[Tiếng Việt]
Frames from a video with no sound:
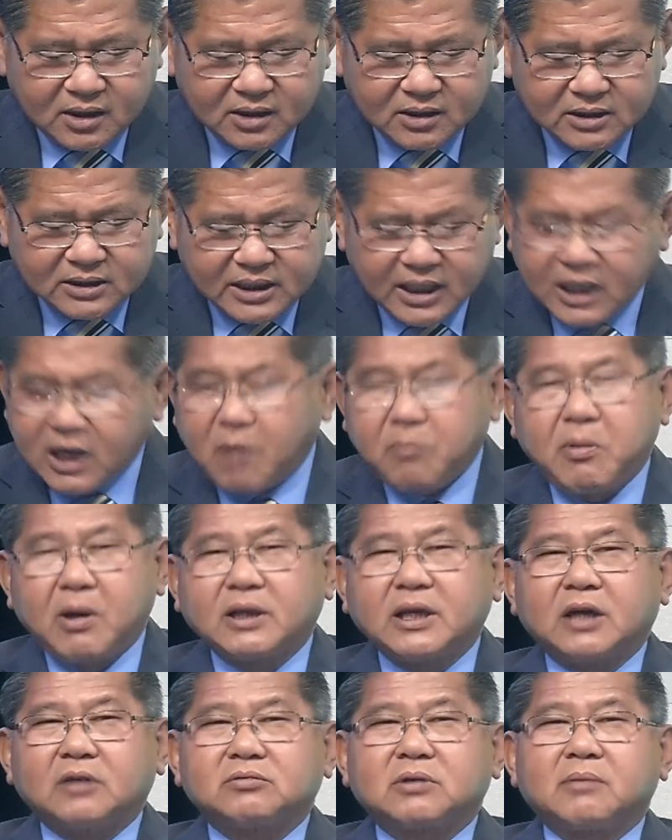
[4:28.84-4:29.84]
sẽ không
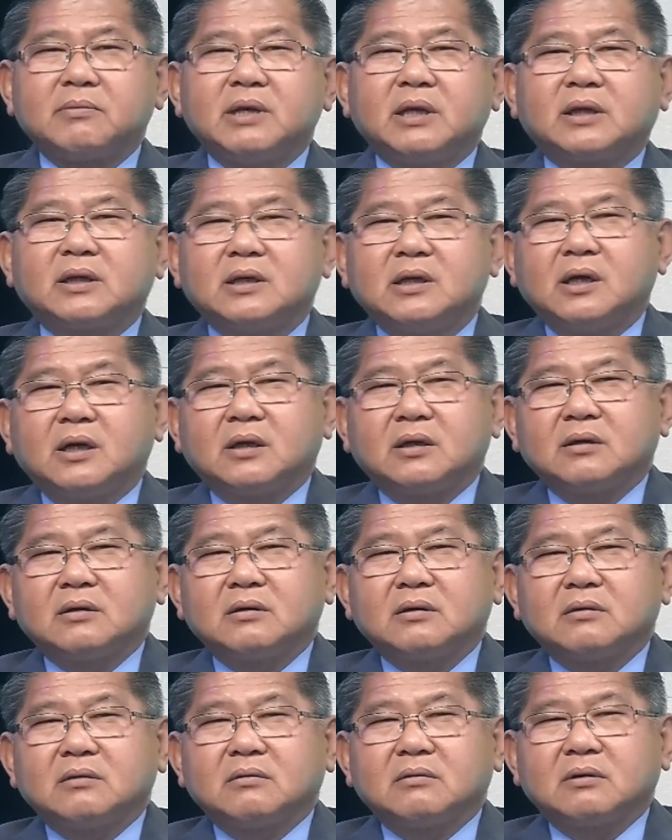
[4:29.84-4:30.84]
bao giờ chúng ta biết được
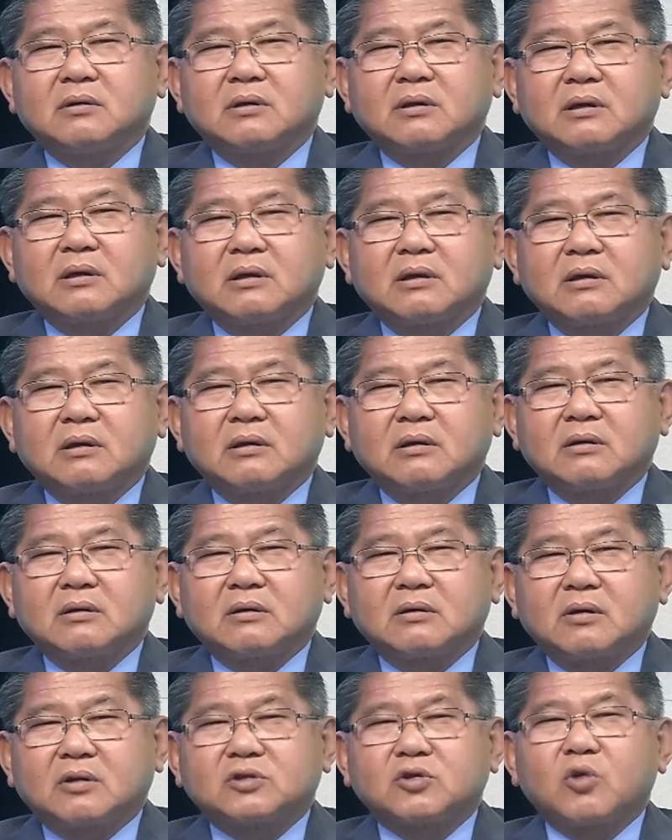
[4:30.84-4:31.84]

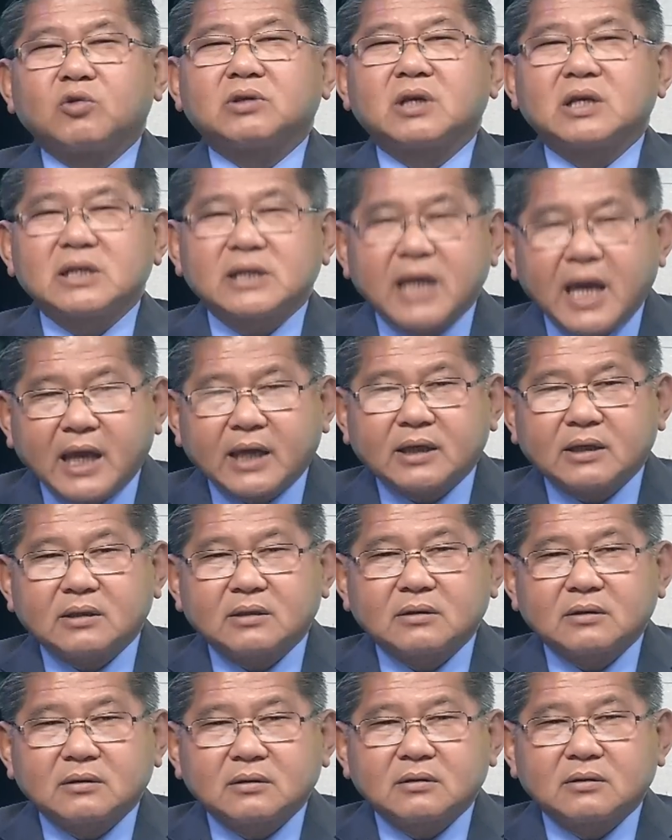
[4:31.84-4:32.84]
con số chính xác
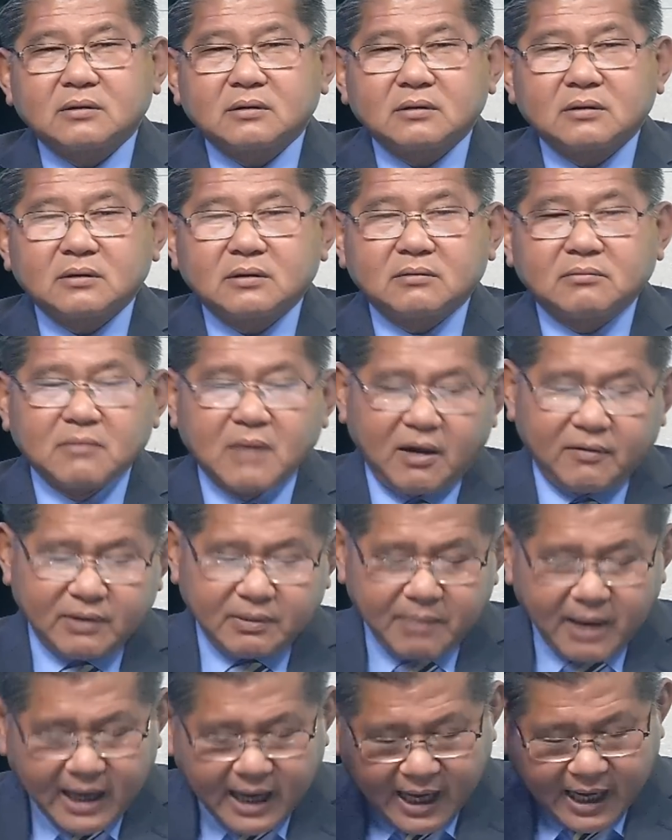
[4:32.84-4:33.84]
bởi
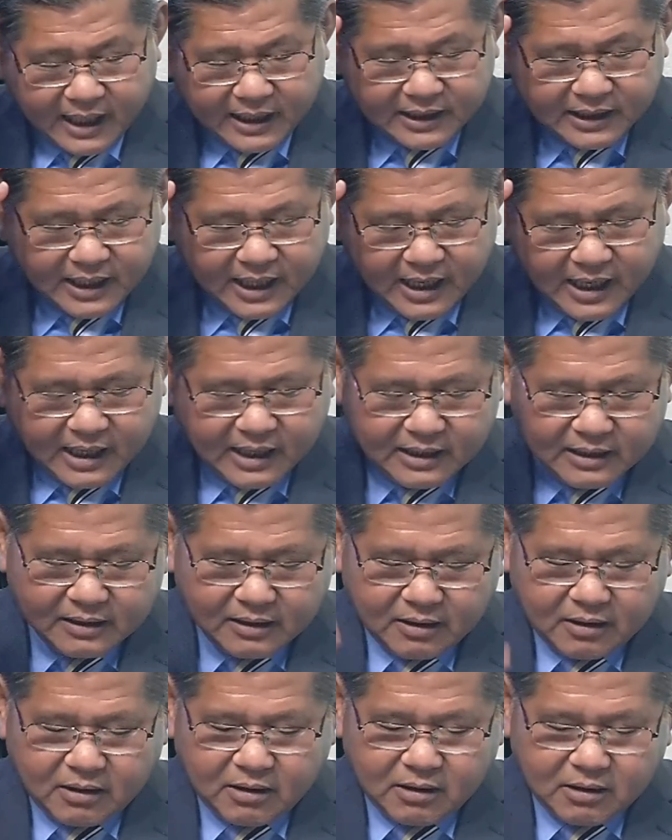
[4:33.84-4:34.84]
vì bắc hàn là
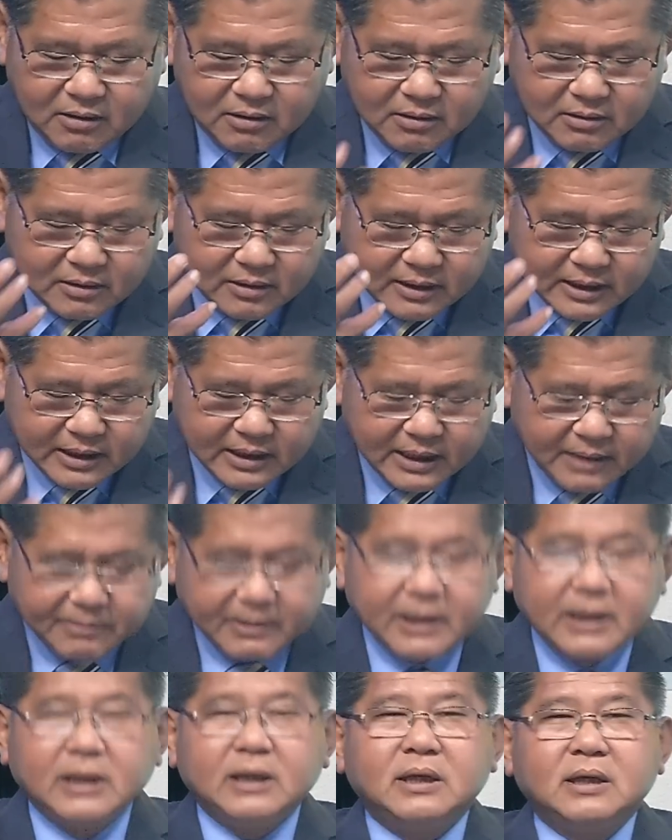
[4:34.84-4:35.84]
họ
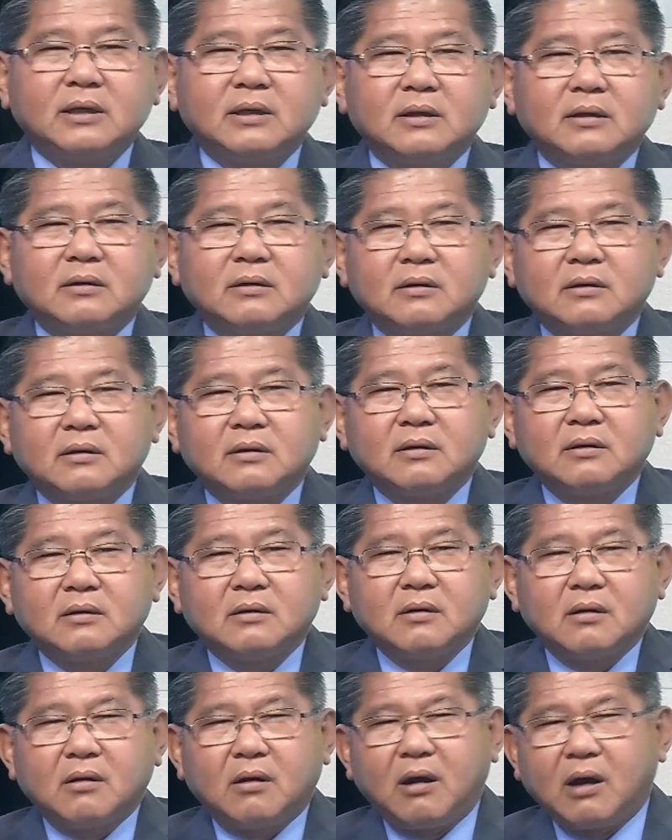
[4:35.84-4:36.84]
khép kín
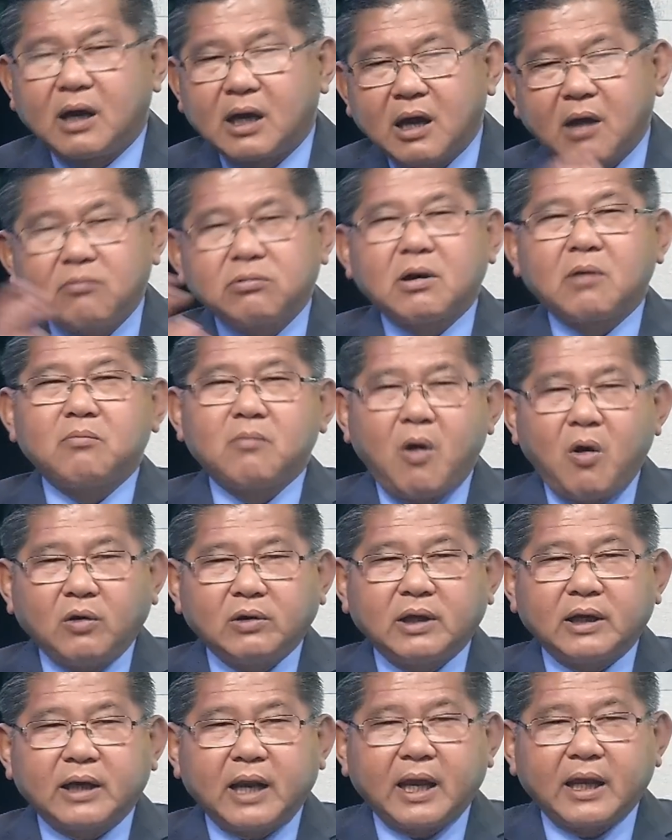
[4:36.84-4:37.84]
họ không công bố
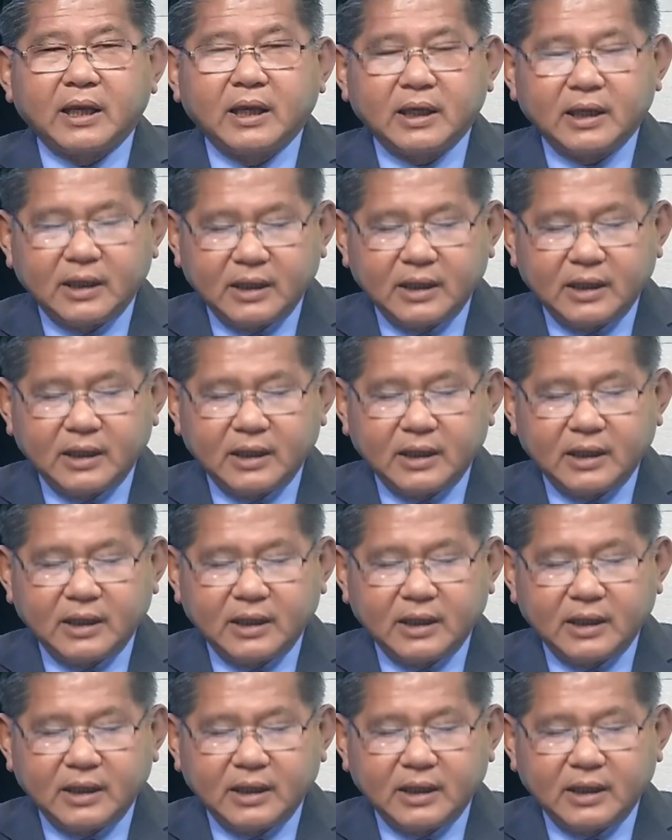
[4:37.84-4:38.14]
những cái này